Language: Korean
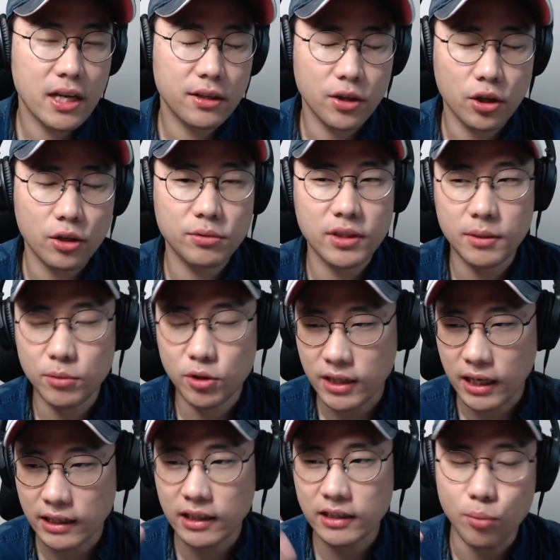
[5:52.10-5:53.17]
여러분들이 뭐
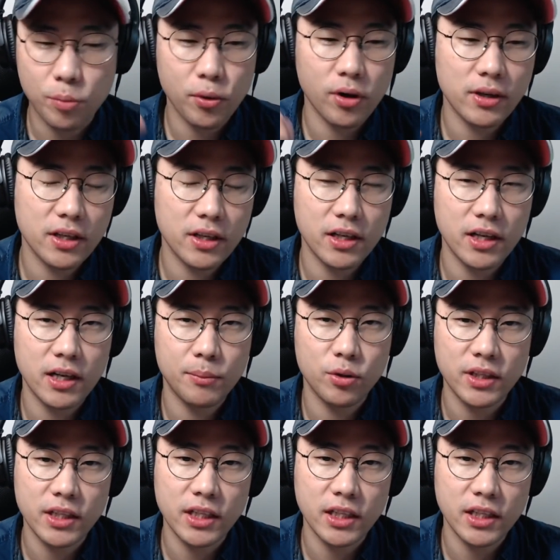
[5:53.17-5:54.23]
대단한 목표 관리를 해볼
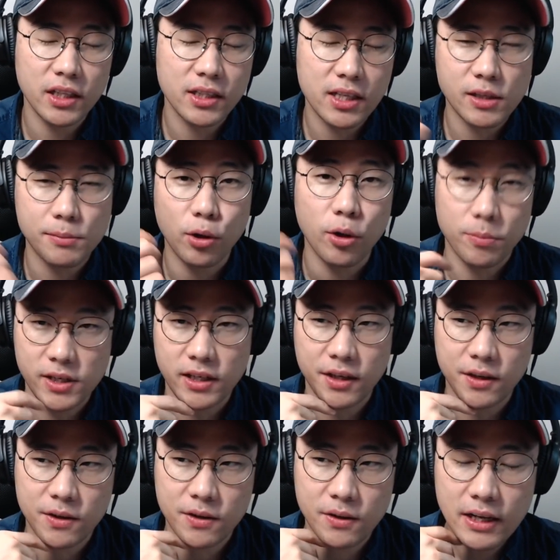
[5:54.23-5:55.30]
일이 사실 별로
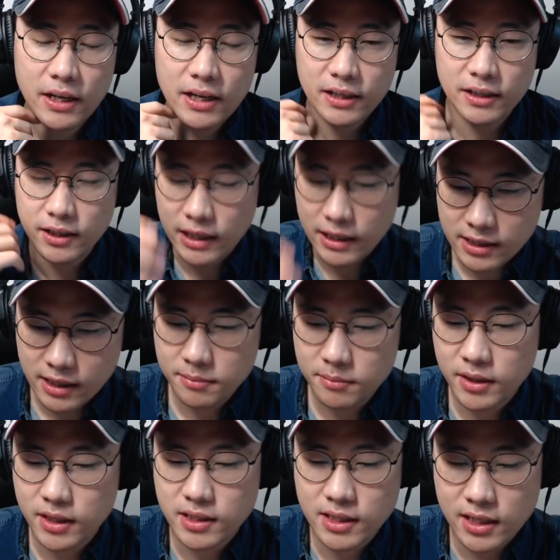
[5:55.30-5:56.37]
없잖아요. 근데 내
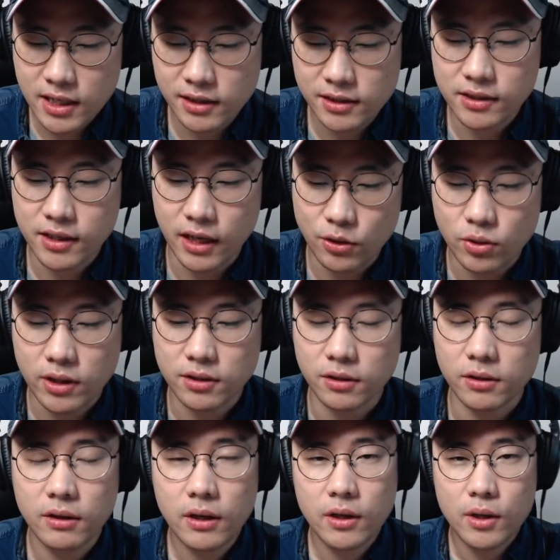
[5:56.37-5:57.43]
삶의 시간을
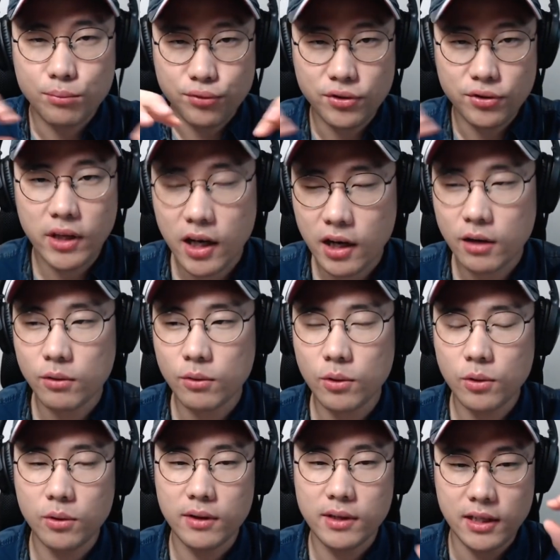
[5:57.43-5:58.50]
계속해서
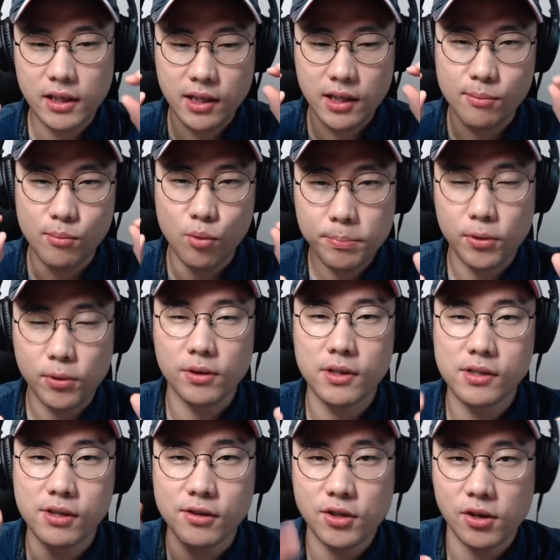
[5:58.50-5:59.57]
분해하고 그 안에 목표를
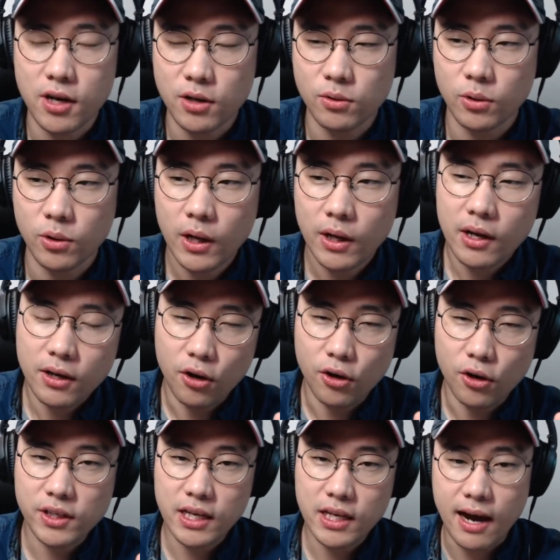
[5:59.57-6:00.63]
설정하고
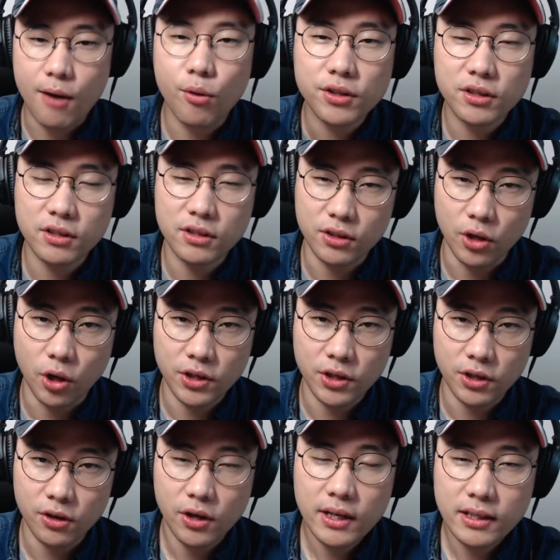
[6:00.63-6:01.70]
거기에 자원을 넣는
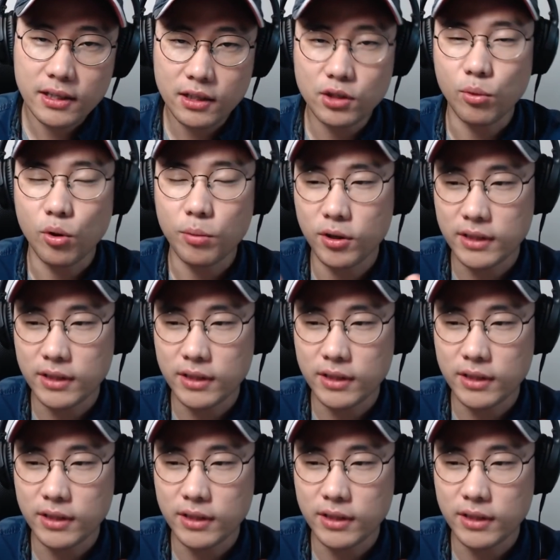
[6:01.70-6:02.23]
거. 그래서 목표를